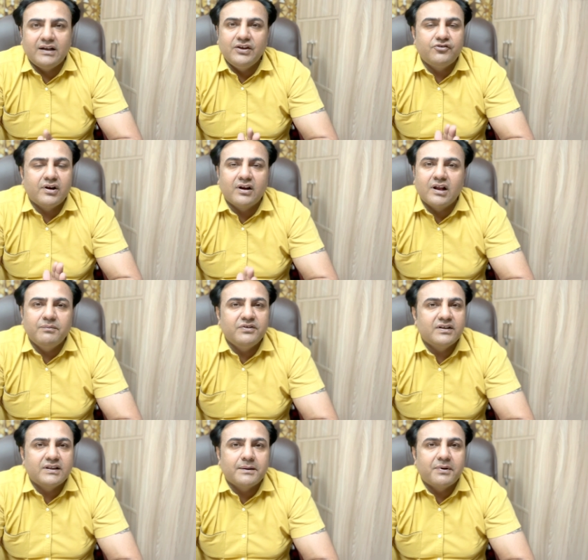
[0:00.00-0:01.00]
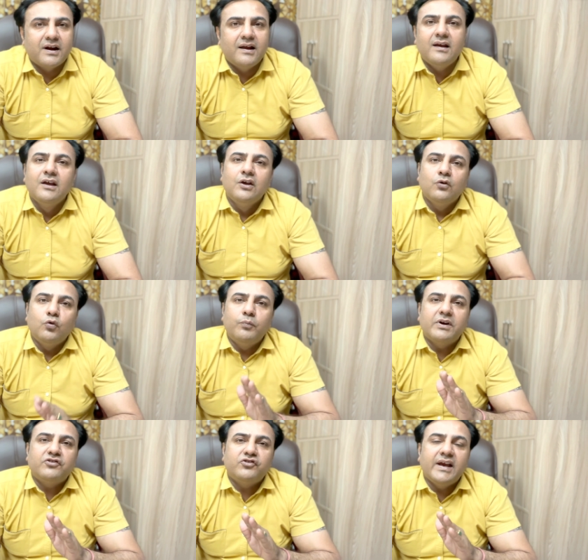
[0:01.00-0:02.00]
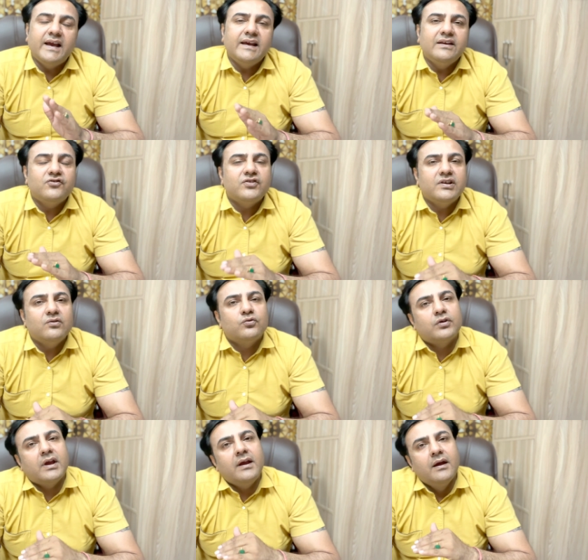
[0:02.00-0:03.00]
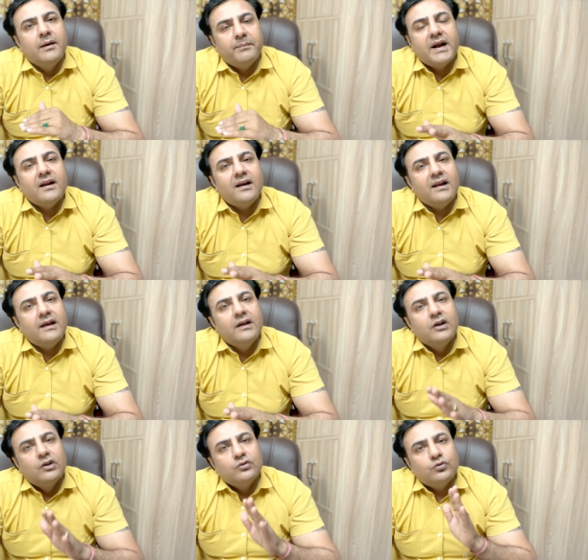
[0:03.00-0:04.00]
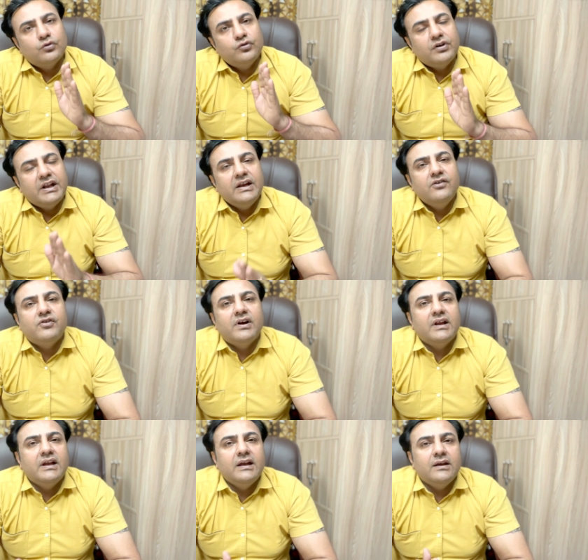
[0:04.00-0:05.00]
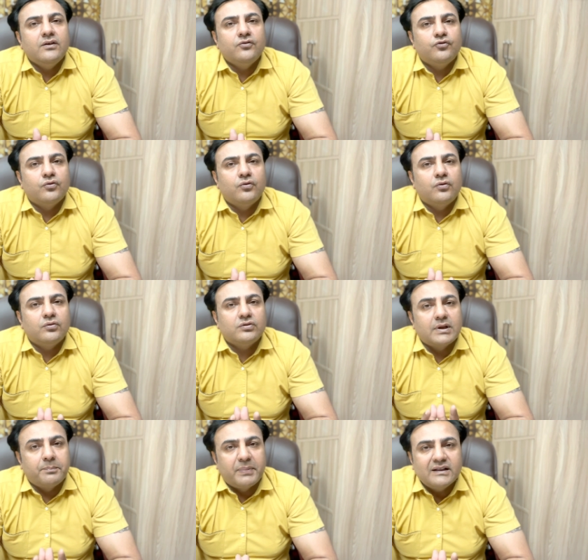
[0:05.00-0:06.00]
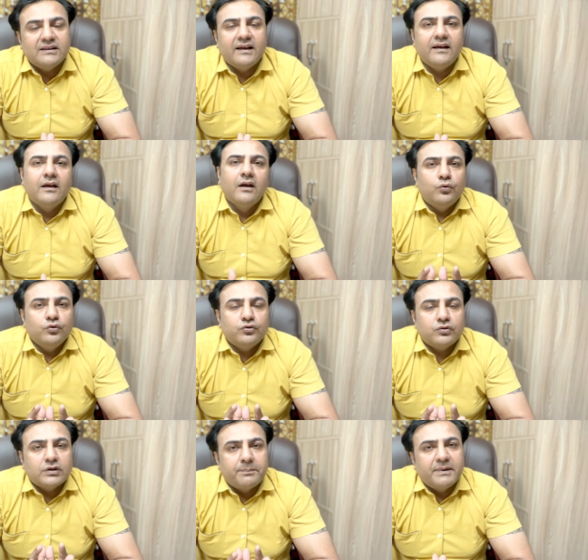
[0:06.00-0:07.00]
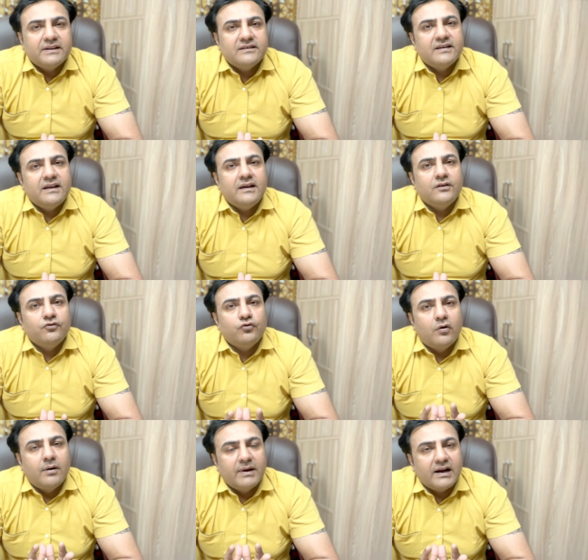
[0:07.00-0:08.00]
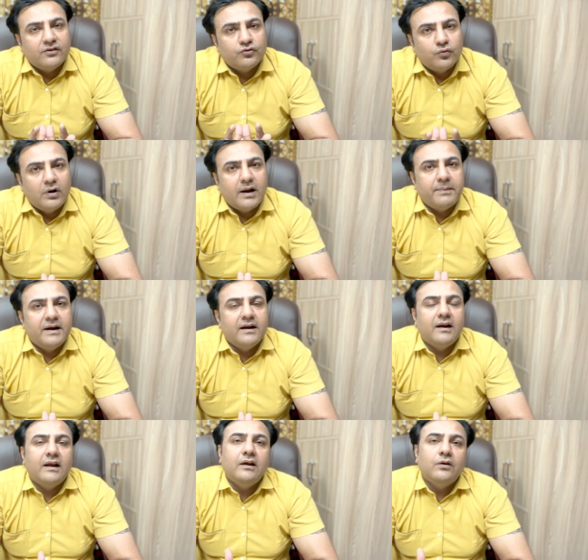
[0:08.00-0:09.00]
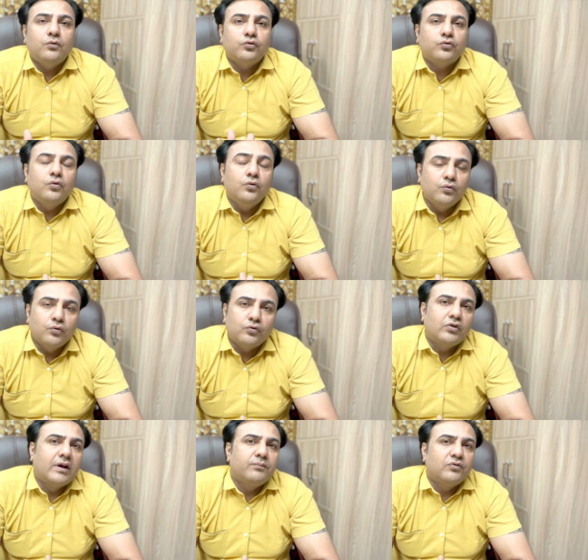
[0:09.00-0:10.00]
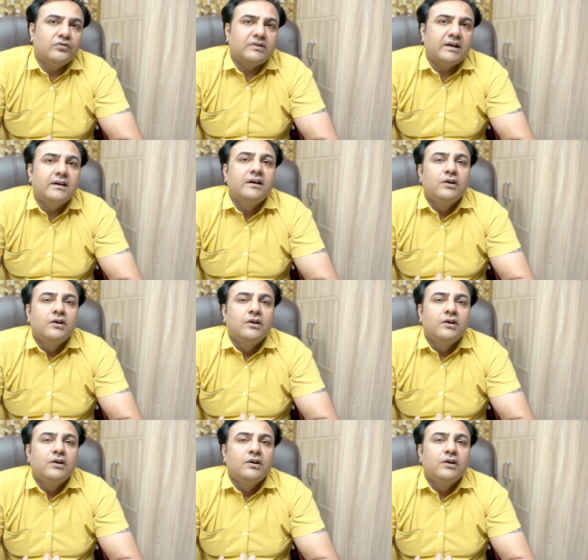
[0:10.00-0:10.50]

टीन शेड गर्मी से तप रहा है ऊपर छः इंच ही उसके पैनल है तो जो टीन शेड की जो तपत है उस तपत से जो हमारा सोलर पैनल है उसको नुकसान पहुंचता है